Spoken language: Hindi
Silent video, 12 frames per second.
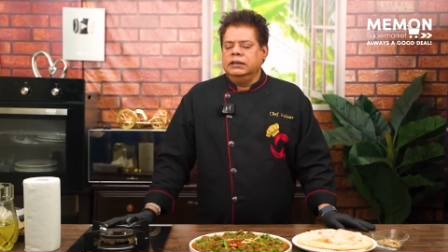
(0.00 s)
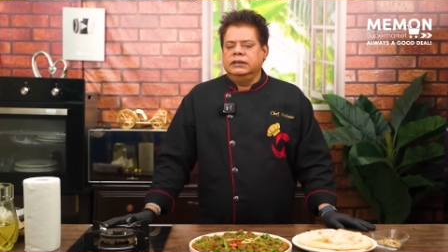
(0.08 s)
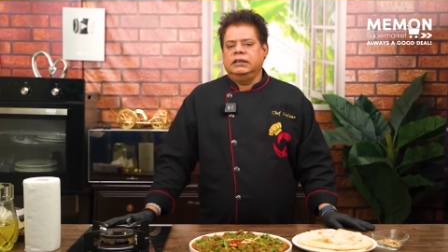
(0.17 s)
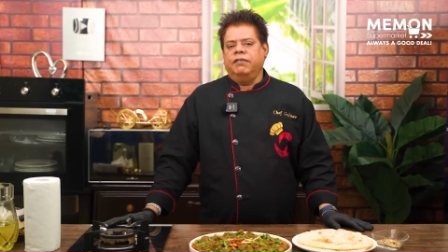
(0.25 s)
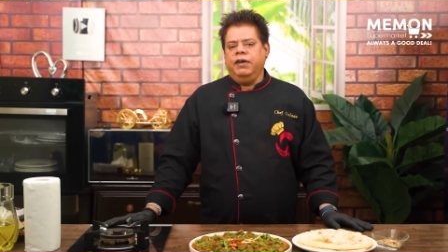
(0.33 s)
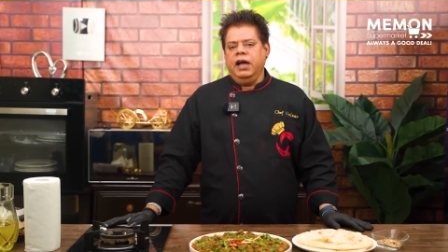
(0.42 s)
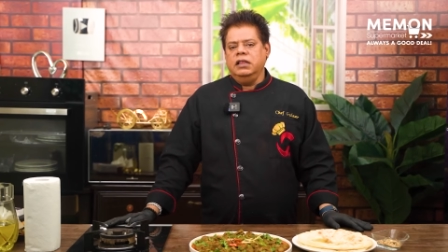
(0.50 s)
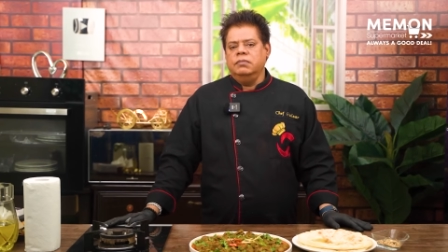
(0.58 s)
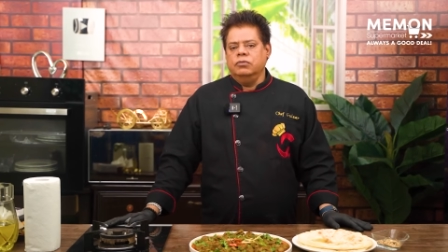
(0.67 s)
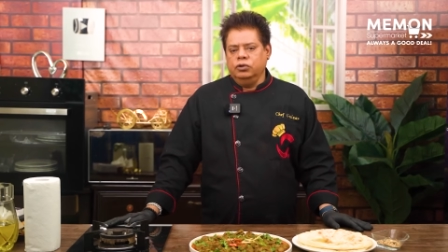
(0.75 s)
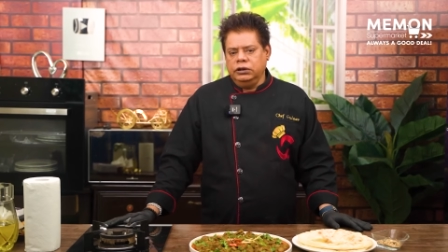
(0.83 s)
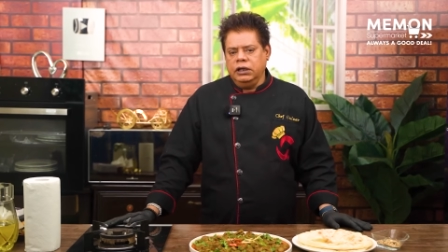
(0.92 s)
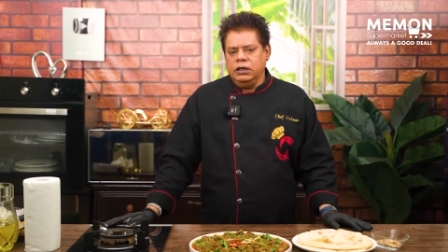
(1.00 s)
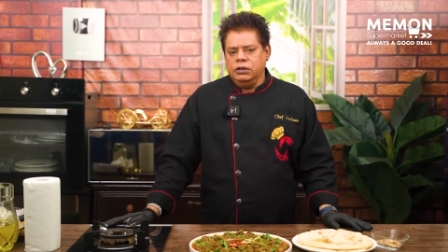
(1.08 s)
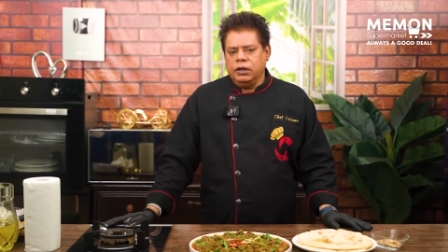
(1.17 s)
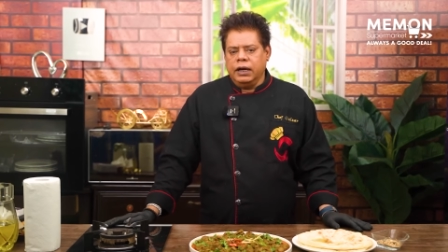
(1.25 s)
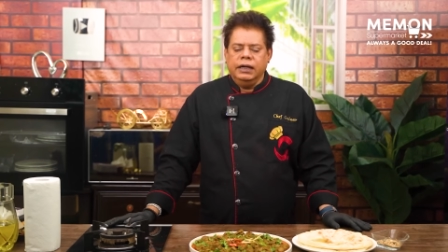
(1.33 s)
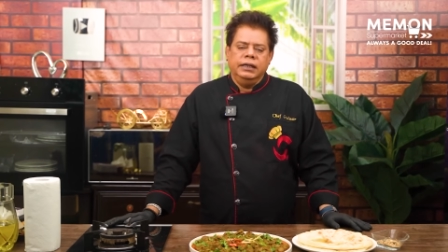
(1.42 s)
सफ़ेद मूसली
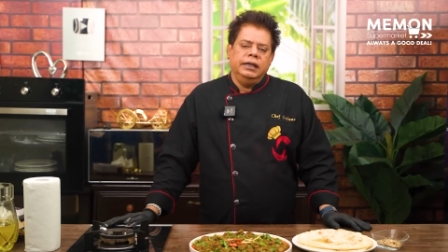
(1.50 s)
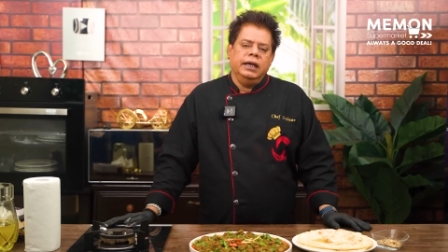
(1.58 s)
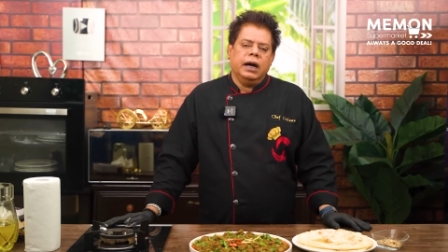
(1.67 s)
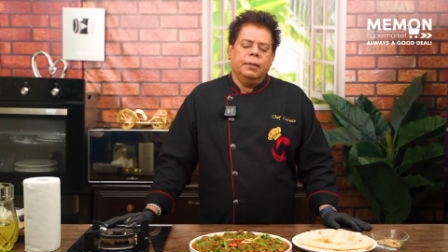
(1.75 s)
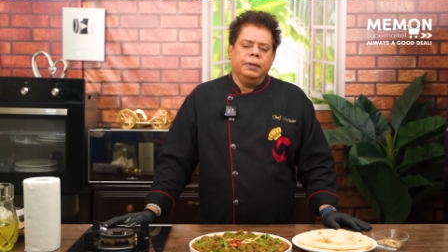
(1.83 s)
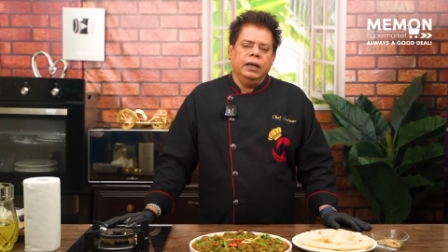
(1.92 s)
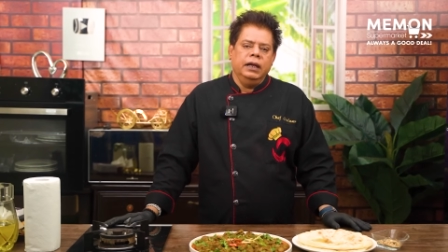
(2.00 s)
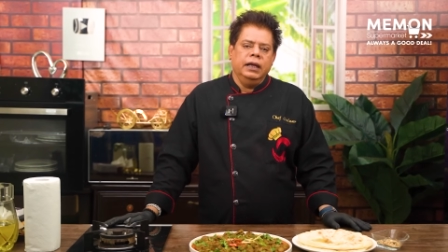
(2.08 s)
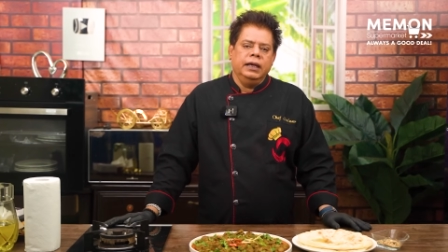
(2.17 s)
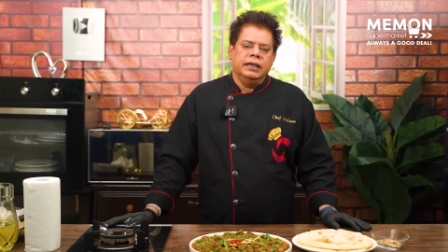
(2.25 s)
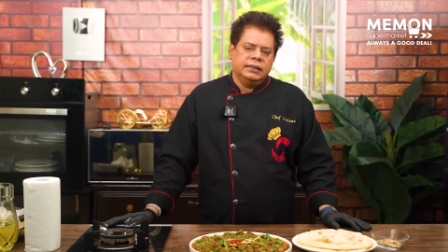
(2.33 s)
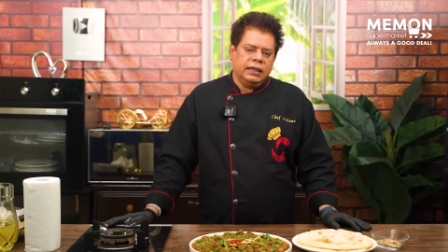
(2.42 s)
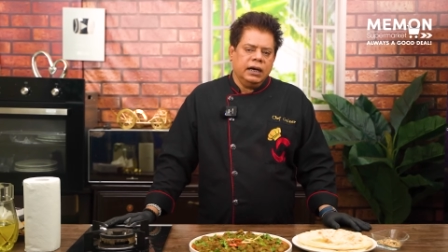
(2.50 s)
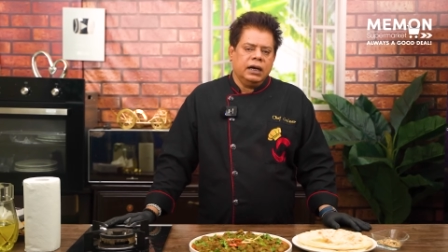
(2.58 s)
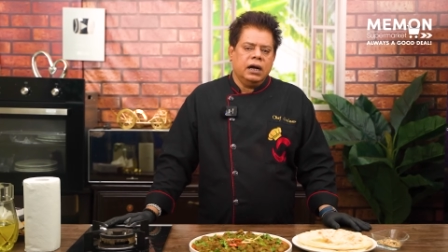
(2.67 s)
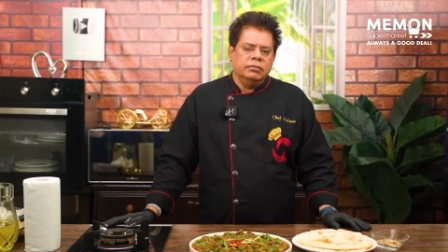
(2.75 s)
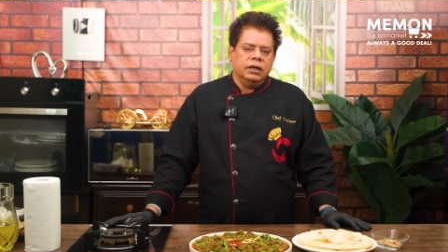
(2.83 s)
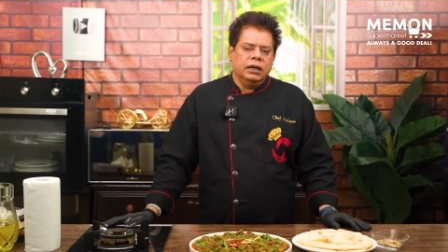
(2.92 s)
जो है ये आपके लिए किस तरह
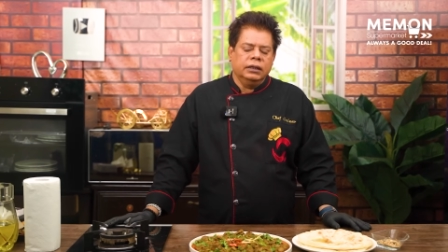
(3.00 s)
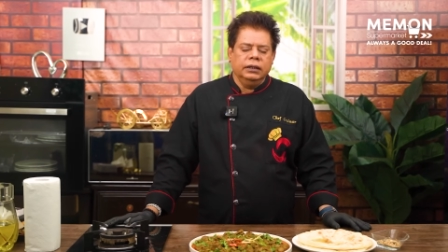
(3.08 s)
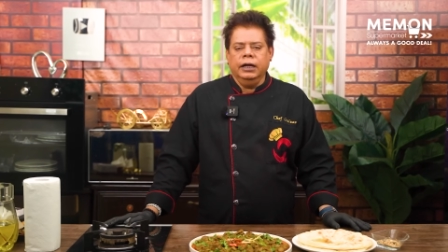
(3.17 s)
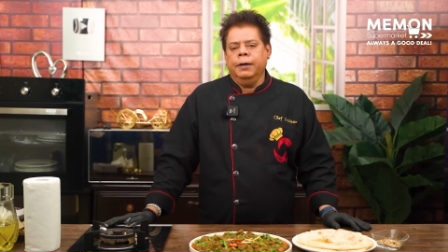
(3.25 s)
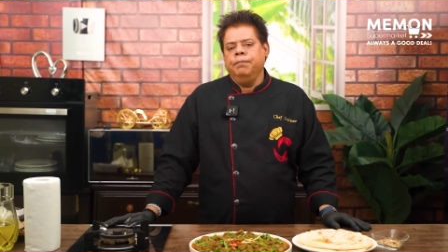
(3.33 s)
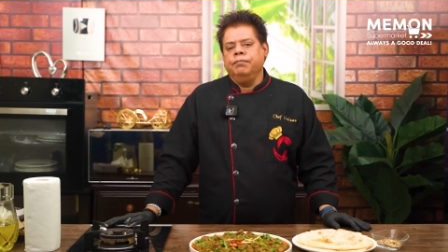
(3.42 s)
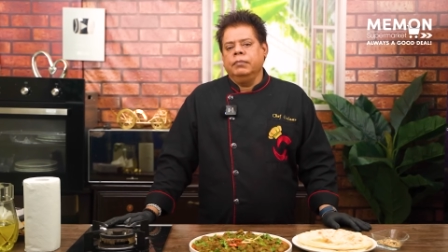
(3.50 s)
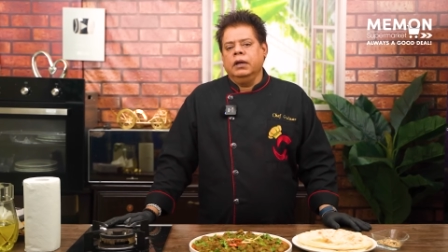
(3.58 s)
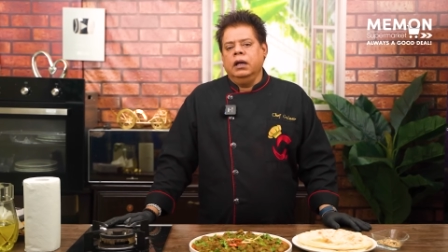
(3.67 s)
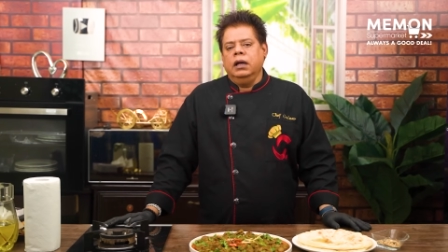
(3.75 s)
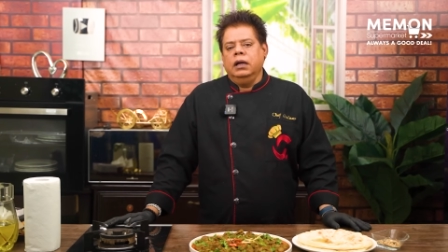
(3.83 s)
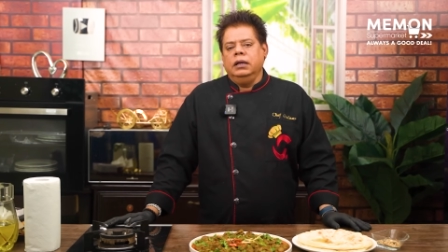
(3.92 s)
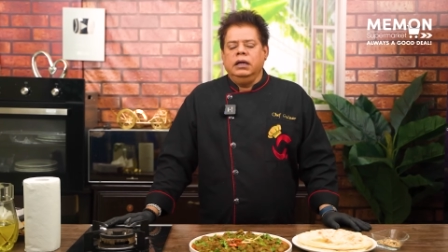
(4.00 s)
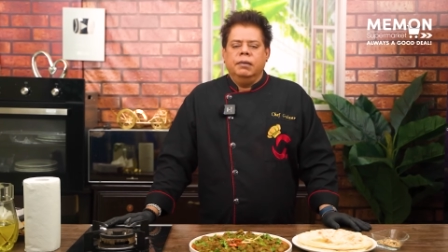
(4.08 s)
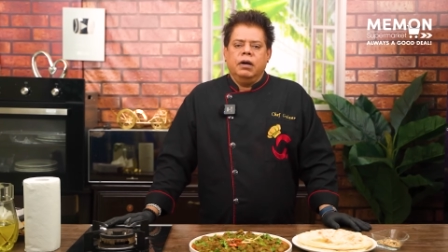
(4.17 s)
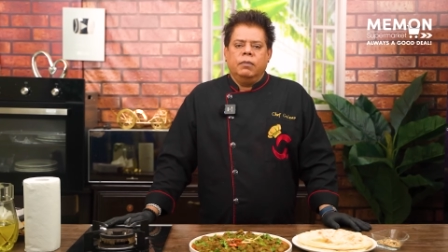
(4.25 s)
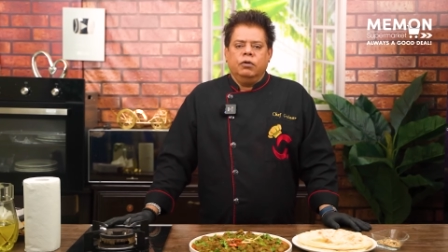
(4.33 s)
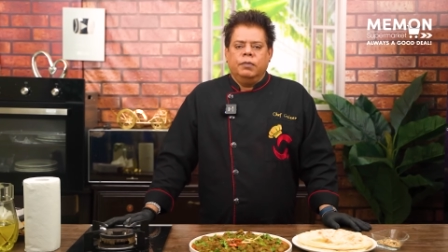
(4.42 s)
काम करती है ये
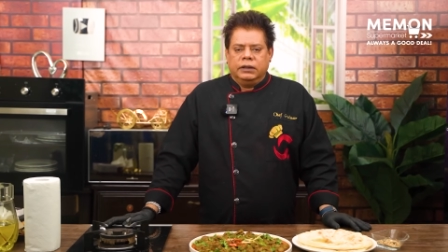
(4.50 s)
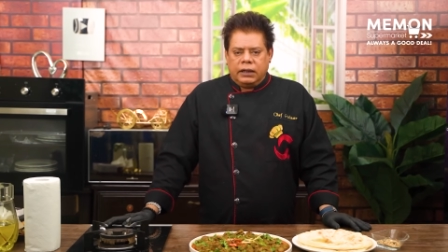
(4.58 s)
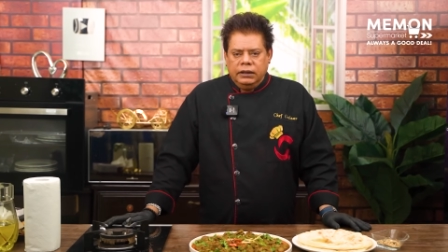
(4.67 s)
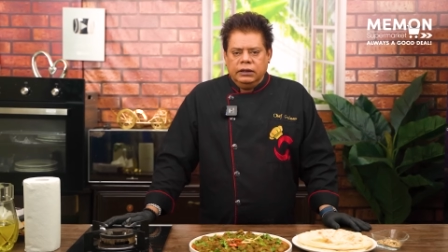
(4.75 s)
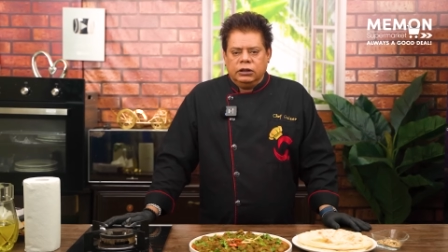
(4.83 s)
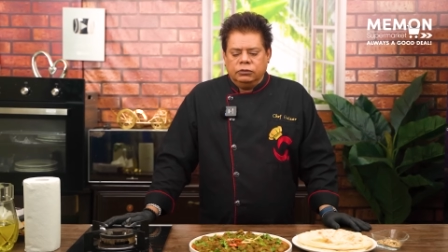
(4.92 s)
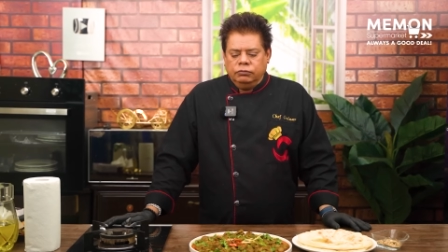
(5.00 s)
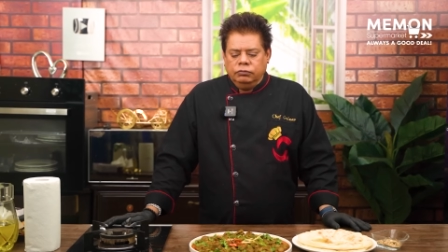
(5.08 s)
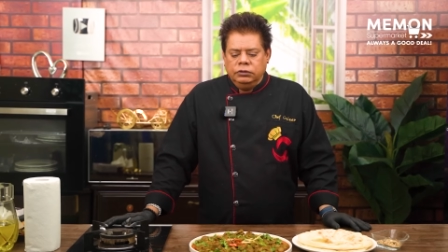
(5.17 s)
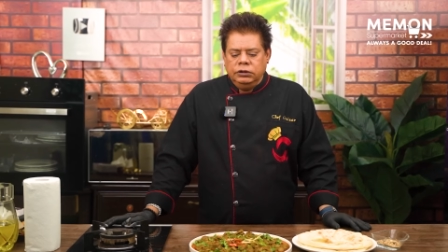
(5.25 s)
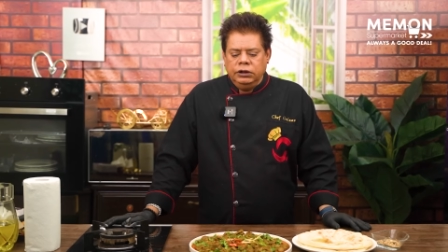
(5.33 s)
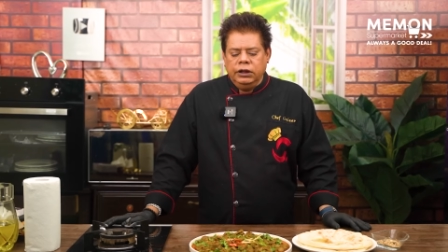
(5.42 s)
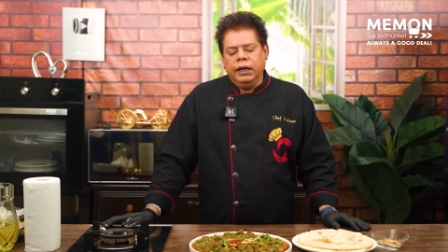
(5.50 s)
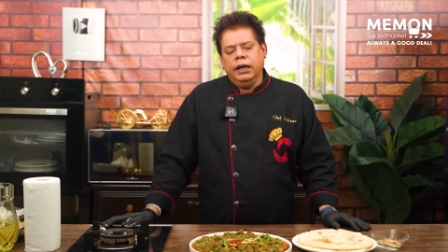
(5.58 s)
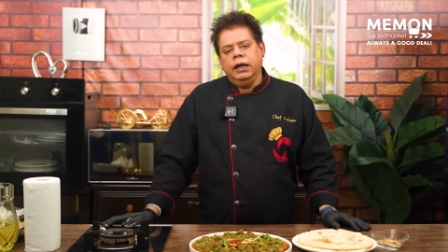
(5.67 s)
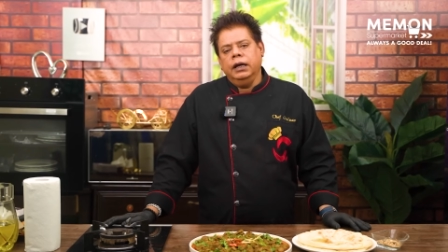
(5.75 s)
मैं आपको बता देता हूँ ये